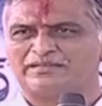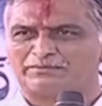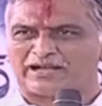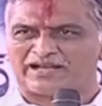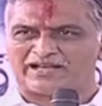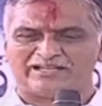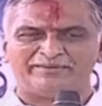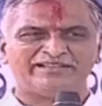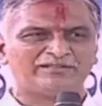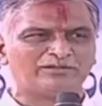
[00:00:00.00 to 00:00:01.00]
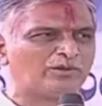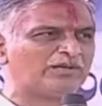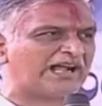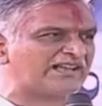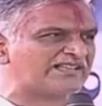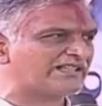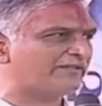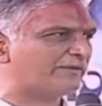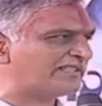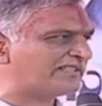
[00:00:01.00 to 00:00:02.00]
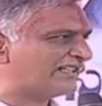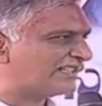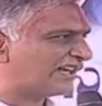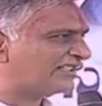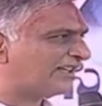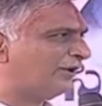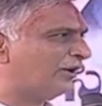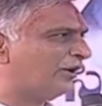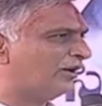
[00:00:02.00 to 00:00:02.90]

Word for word: పార్లమెంట్లో రాష్ట్ర విభజన చట్టంలో